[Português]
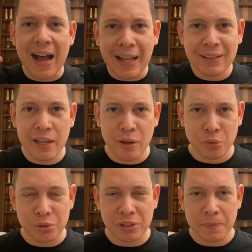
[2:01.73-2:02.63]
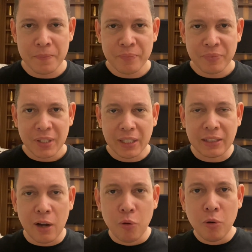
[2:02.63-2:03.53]
a Deus.
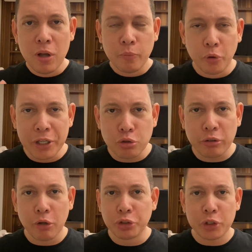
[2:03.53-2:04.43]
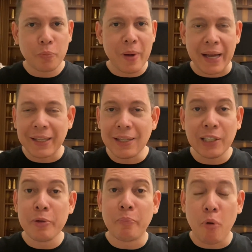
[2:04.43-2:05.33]
Então, por isso que eu digo aqui que
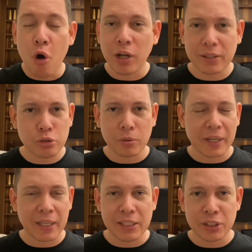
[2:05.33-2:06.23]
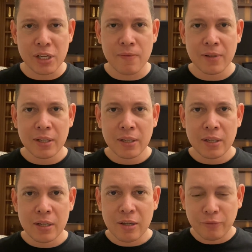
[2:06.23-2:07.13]
não importa a sua religião.
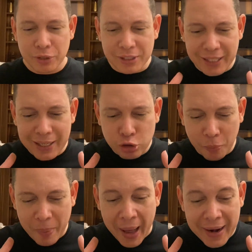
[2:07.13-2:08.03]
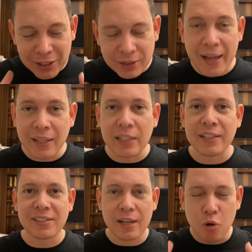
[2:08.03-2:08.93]
Você, para estar aqui
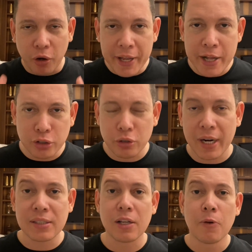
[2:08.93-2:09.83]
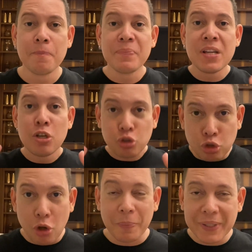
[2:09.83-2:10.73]
nessa corrente de oração,
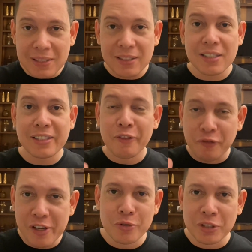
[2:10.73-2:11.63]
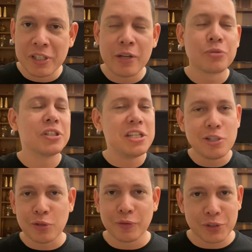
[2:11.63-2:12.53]
só precisa ser filho de Deus, e
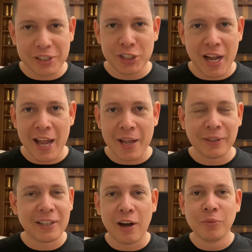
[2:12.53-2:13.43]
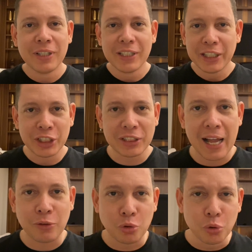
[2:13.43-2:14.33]
isso você já é. Então,
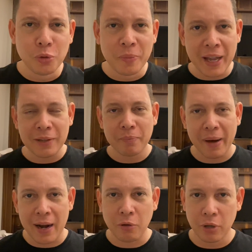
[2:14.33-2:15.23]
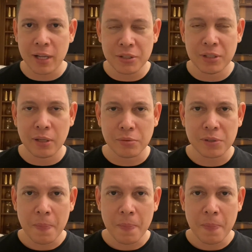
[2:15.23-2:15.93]
está tudo bem para a glória de Deus.